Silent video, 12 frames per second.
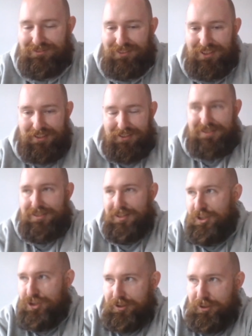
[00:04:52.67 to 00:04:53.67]
Et c'est
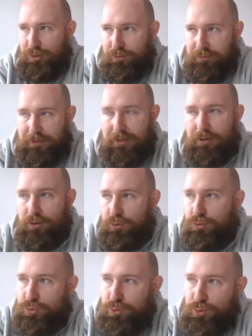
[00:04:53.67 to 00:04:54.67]
là que j'ai découvert euh,
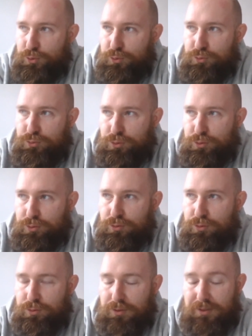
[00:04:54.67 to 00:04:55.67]
tout le, tout
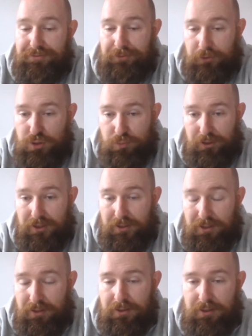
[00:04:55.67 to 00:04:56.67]
le, les financements qu'il y a
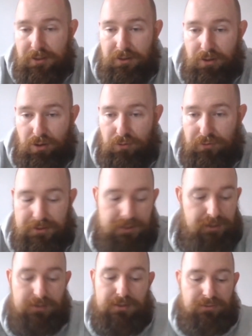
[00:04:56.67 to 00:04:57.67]
derrière. En fait,
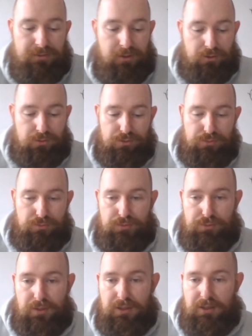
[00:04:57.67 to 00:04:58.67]
il y a différents, tu,
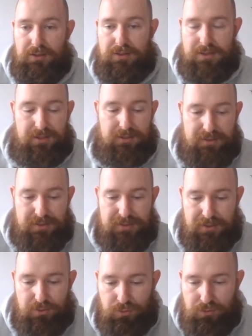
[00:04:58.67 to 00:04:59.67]
vois, il y a, c'est
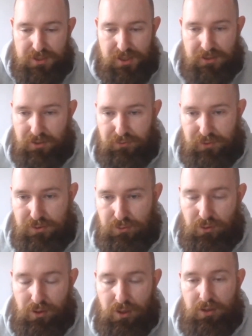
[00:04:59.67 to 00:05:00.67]
tissé d'une certaine
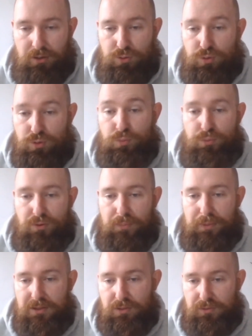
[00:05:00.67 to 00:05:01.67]
façon que tu ne pouvais
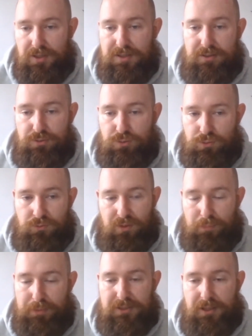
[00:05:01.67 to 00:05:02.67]
pas deviner si tu ne
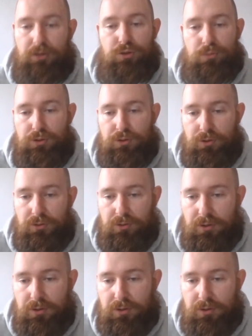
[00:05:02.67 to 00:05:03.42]
vas pas directement dedans.